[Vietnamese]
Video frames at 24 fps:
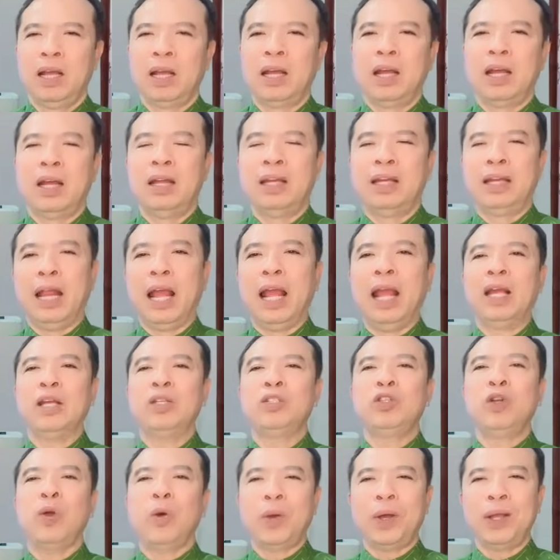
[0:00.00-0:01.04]
à,
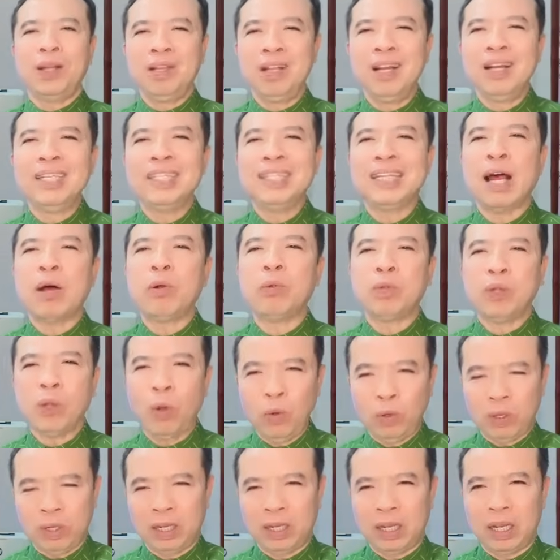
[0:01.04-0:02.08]
để cho cái tương giao
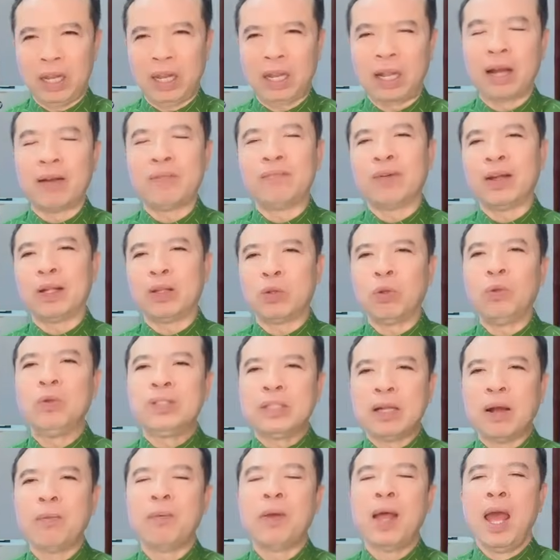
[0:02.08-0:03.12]
tốt thì cần phải
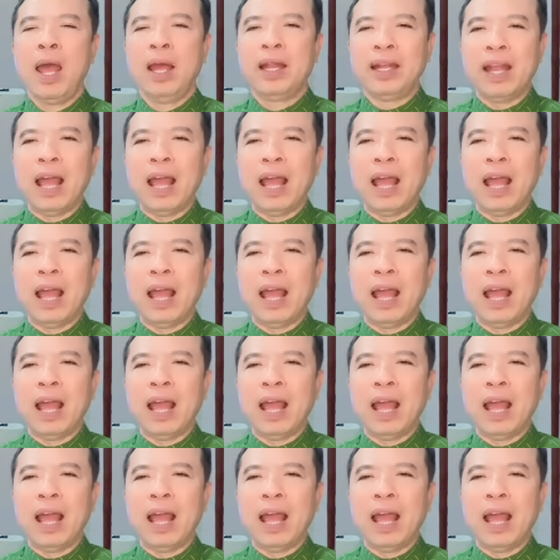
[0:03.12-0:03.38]
tôn trọng